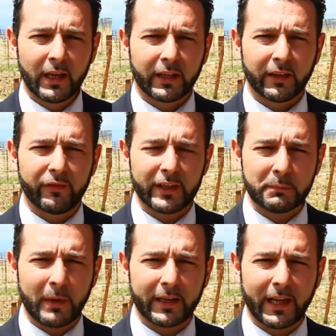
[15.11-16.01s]
che
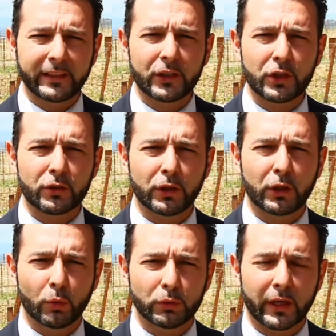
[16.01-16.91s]
Wiesman ha deciso di
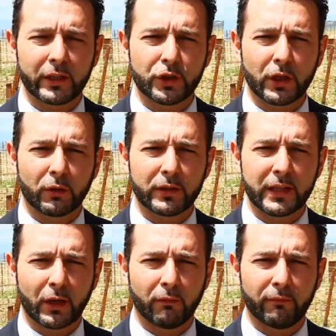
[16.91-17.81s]
chiudere il ciclo di
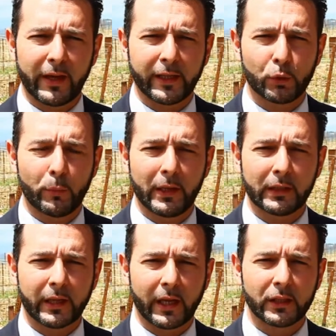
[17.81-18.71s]
sei convegni
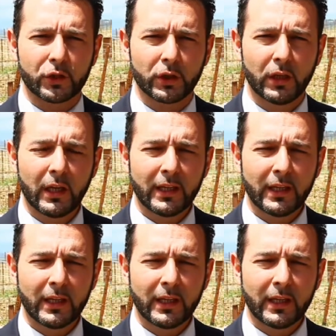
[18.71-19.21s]
2013